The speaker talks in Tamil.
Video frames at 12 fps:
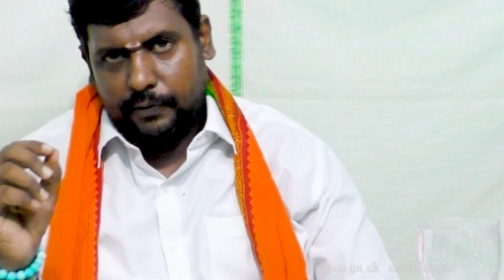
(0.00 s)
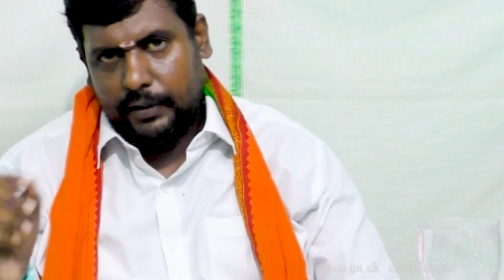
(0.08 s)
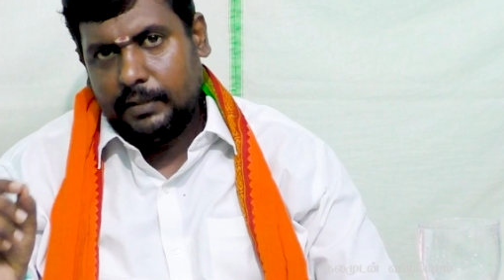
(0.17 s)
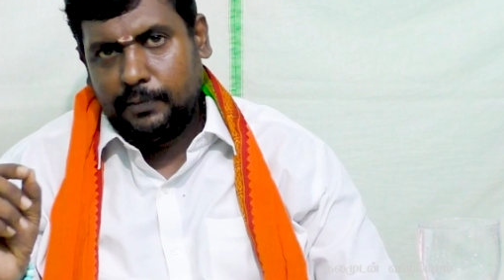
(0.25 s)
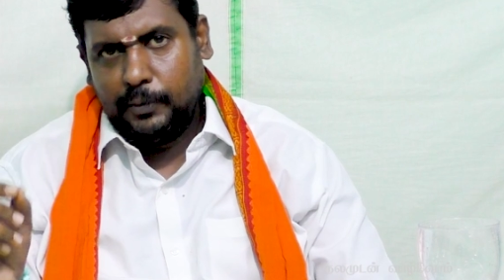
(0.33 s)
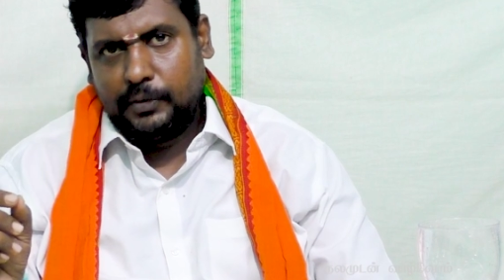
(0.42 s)

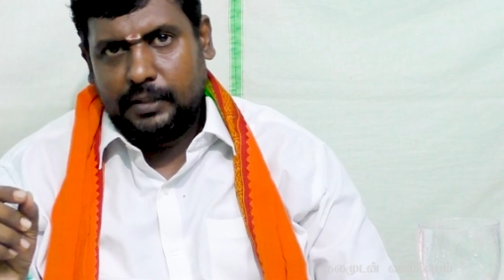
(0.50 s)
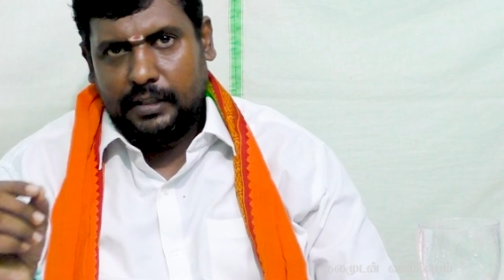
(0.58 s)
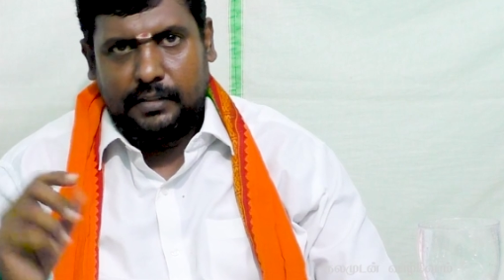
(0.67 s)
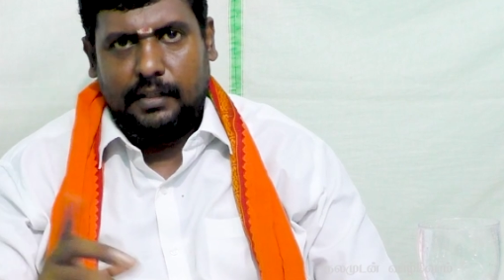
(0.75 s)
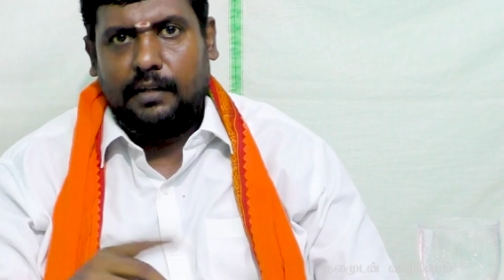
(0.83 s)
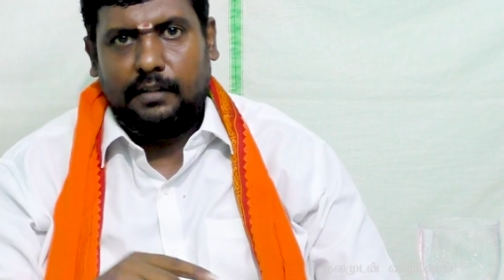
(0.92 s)
வெண்பூசணி
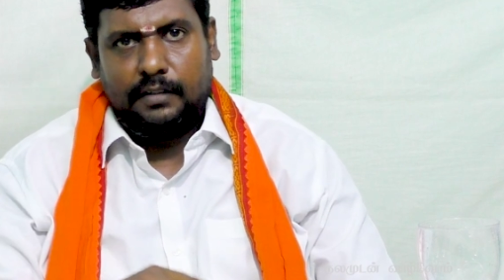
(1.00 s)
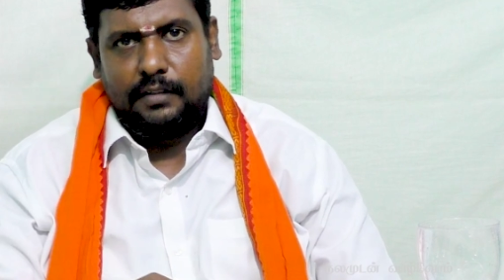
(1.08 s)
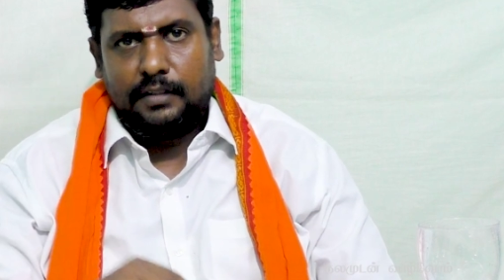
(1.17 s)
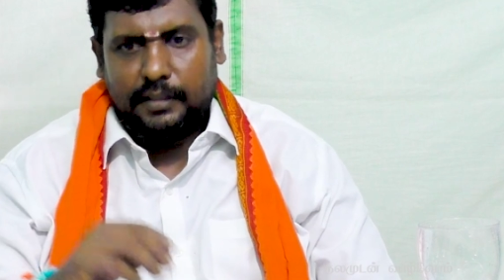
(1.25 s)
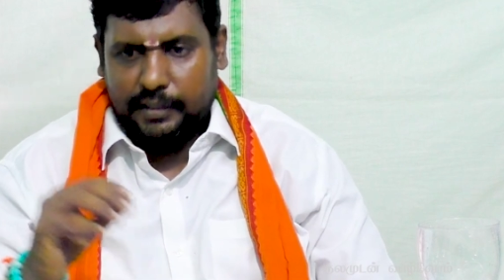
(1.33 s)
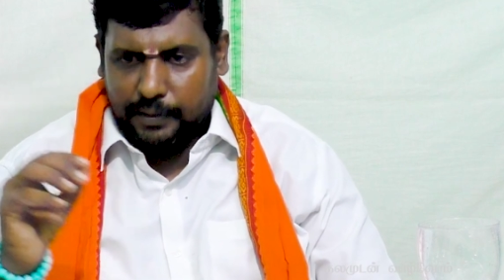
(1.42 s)
சாறு
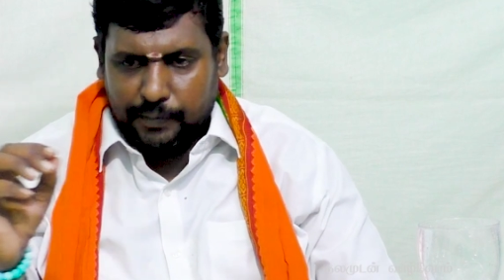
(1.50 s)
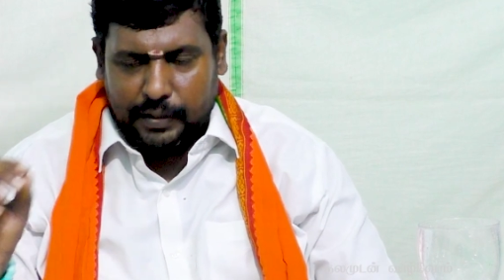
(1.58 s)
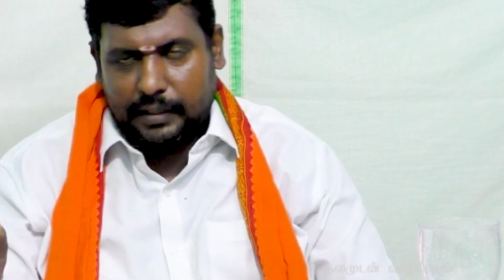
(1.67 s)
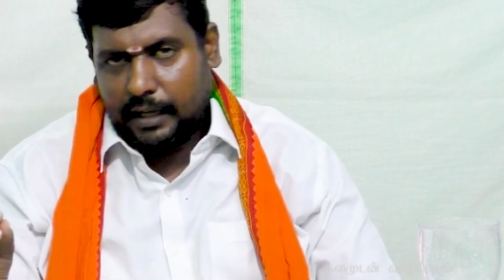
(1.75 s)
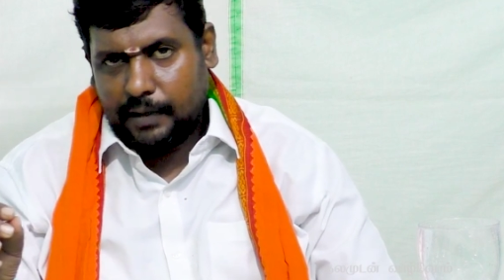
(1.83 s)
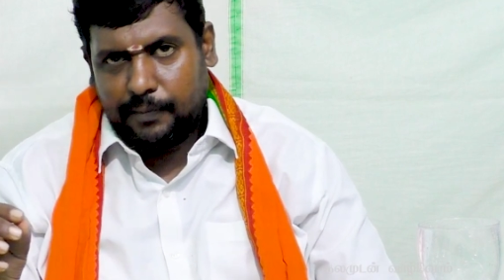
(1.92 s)
எப்படி
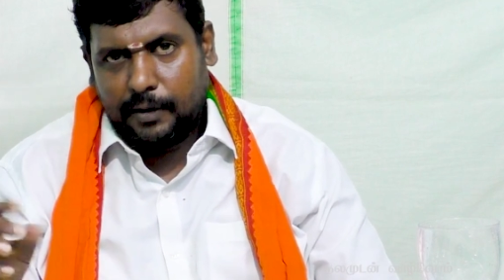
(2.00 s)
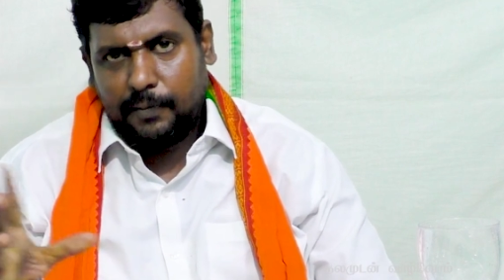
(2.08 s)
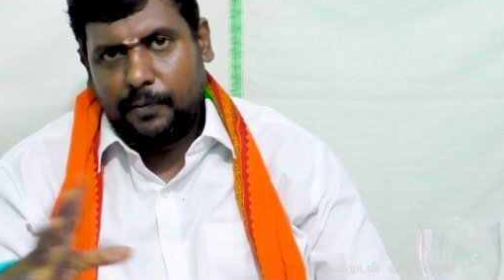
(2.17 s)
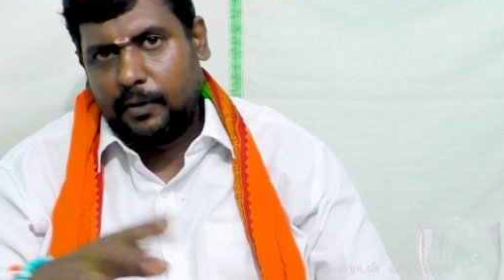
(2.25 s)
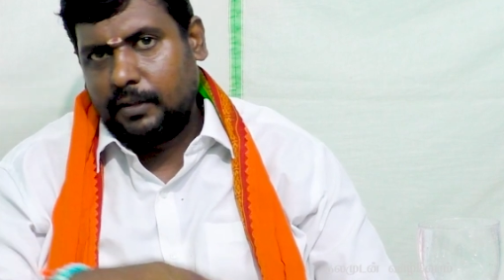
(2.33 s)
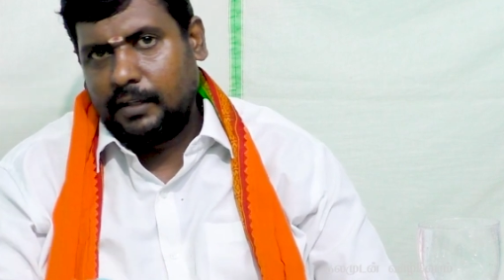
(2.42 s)
தயார் பண்ண
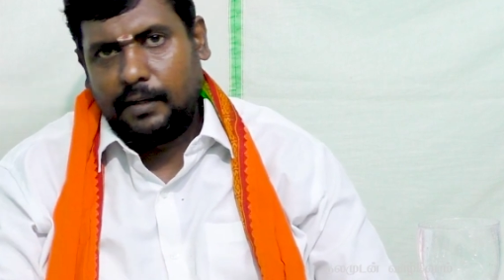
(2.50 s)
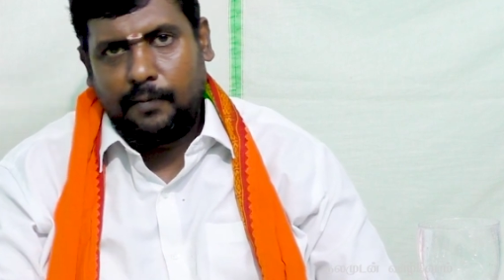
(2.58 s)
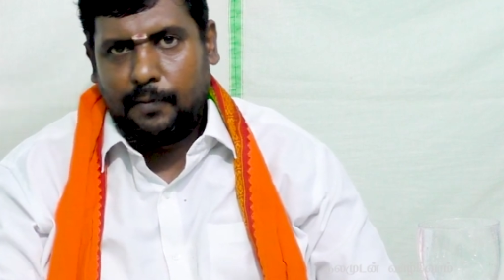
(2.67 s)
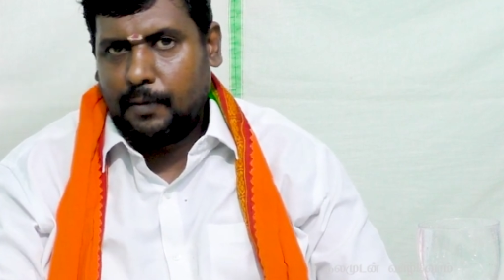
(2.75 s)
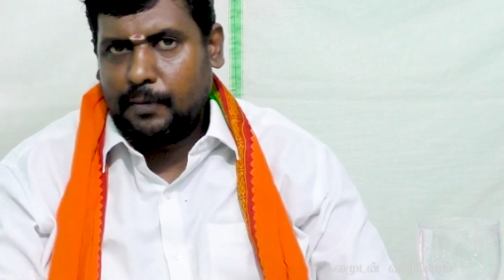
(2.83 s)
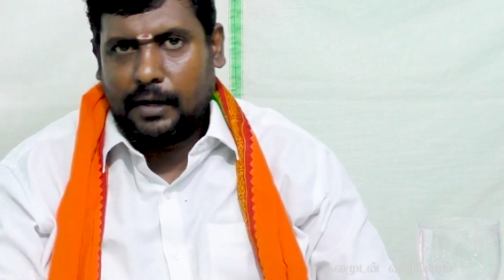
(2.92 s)
போகிறோம் தான்
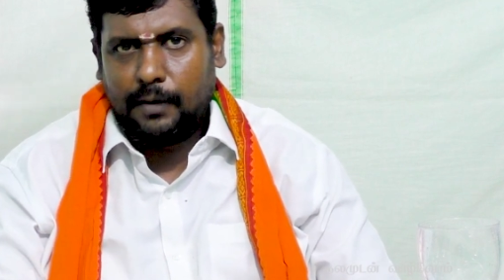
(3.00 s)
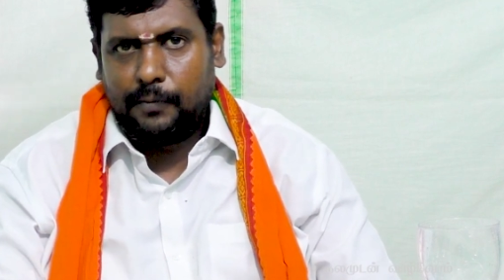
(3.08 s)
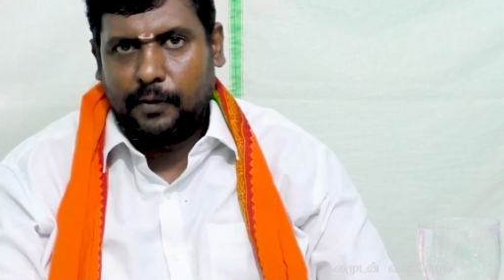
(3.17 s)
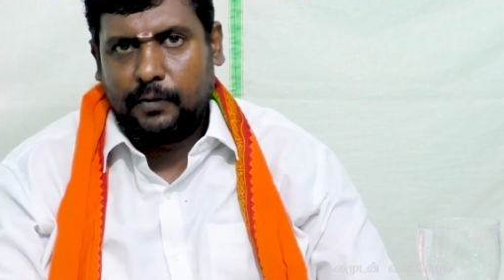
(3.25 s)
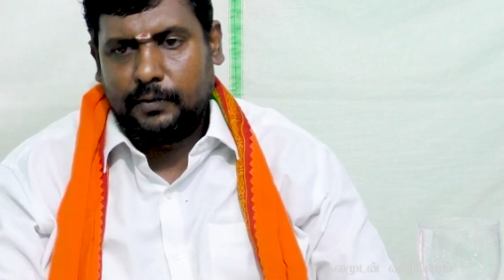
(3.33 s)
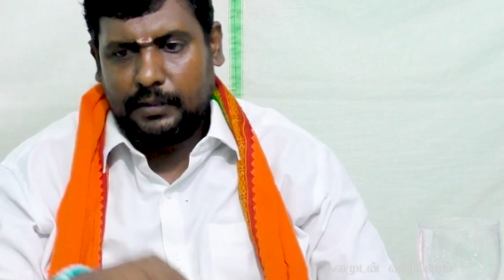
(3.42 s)
நம்ம இப்போ பார்க்க
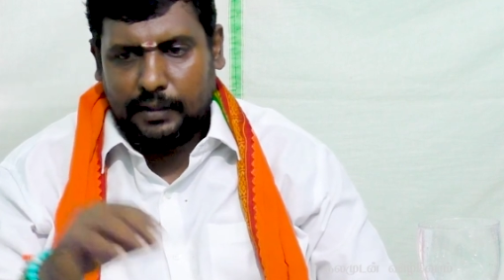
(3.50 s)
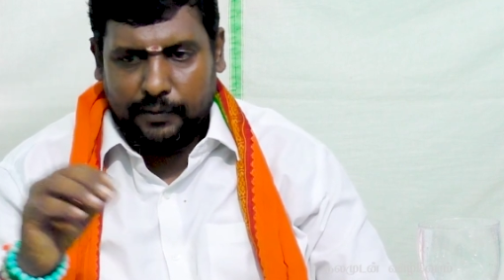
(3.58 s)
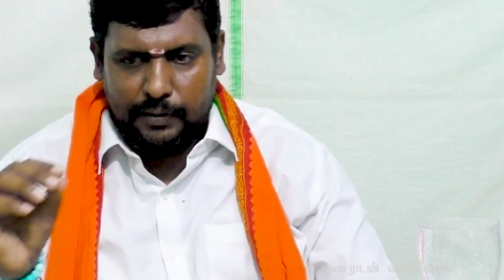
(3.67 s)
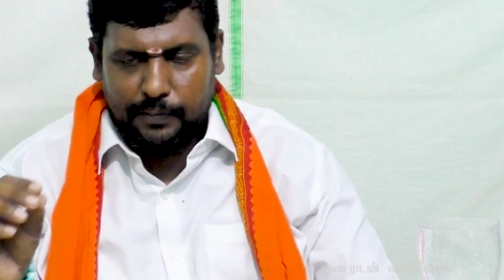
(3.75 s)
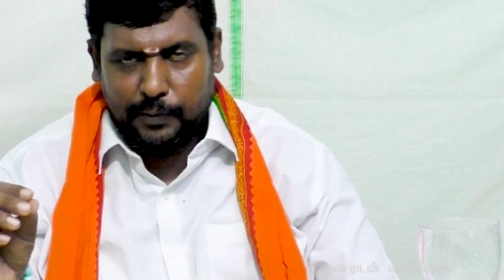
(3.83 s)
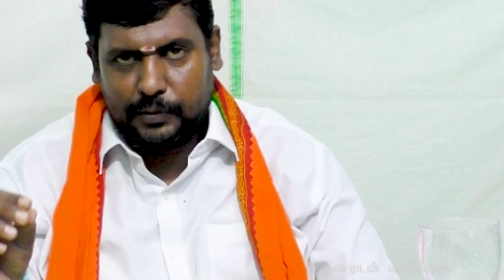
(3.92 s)
போகிறோம் இந்த
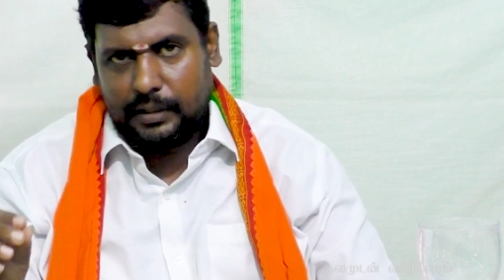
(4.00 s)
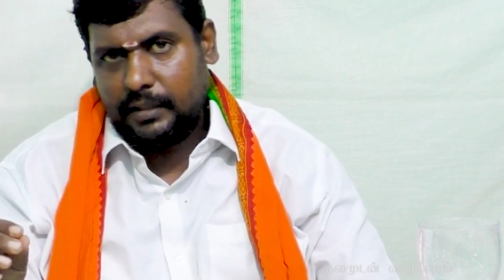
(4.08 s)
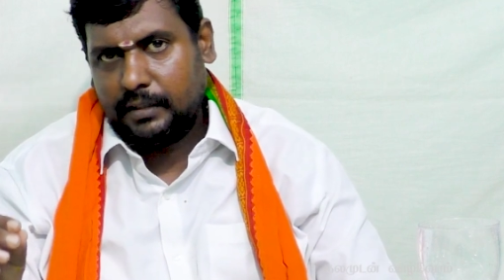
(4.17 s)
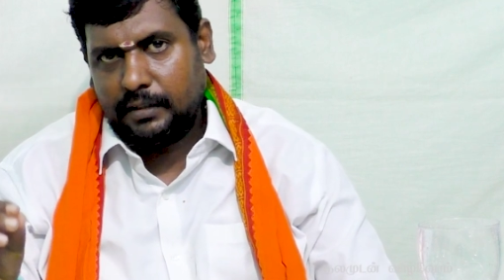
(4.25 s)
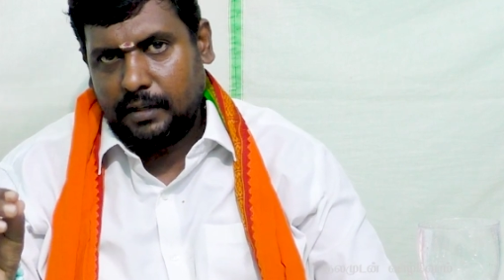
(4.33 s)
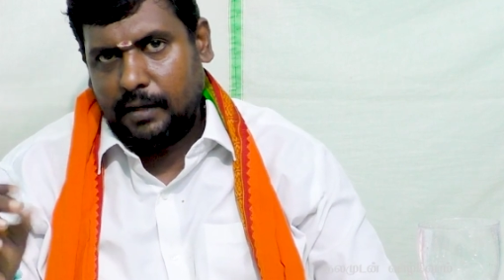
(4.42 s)

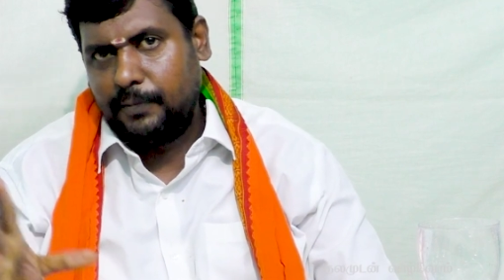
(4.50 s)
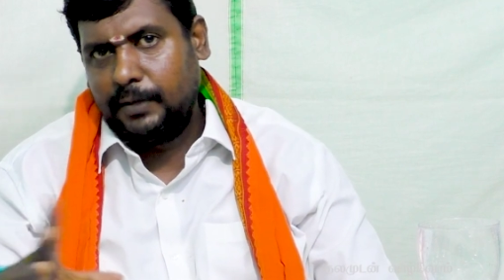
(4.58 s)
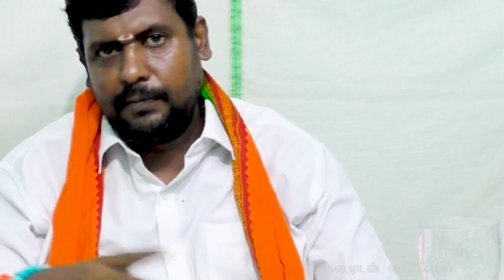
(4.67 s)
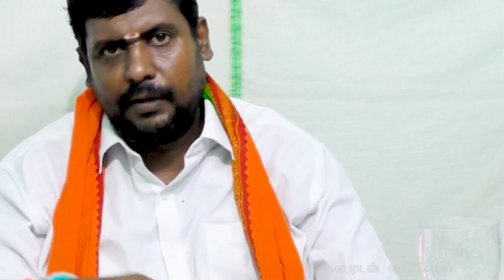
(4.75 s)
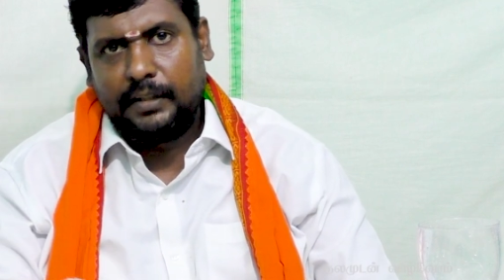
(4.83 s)
வெண்பூசணி அப்படின்னு